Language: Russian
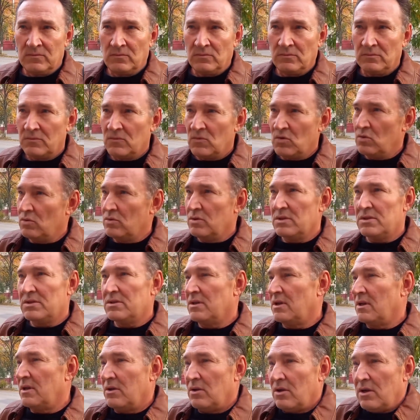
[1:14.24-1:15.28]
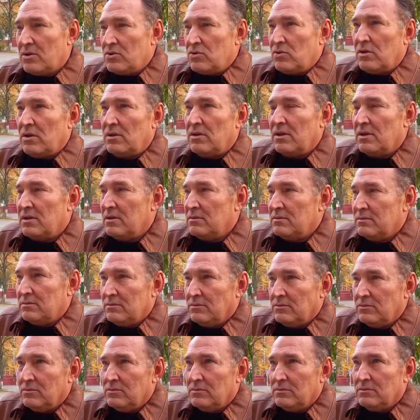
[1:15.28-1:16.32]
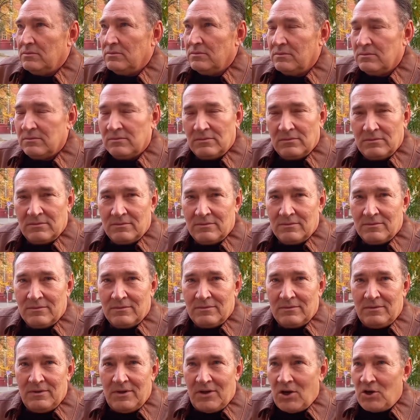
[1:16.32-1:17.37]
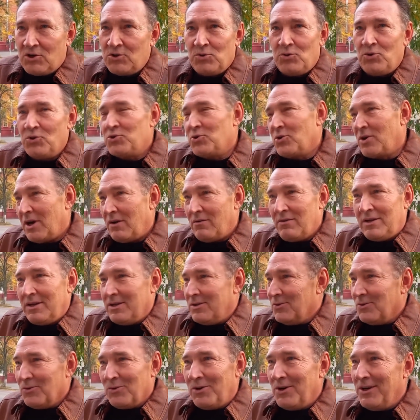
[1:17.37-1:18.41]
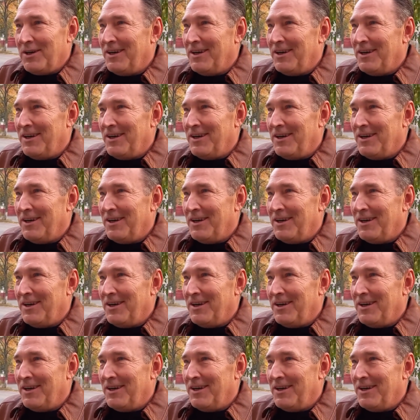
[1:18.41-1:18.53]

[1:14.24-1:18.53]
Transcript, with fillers: Ну, не знаю, а что тогда? Ну, не хочу ничего говорить, но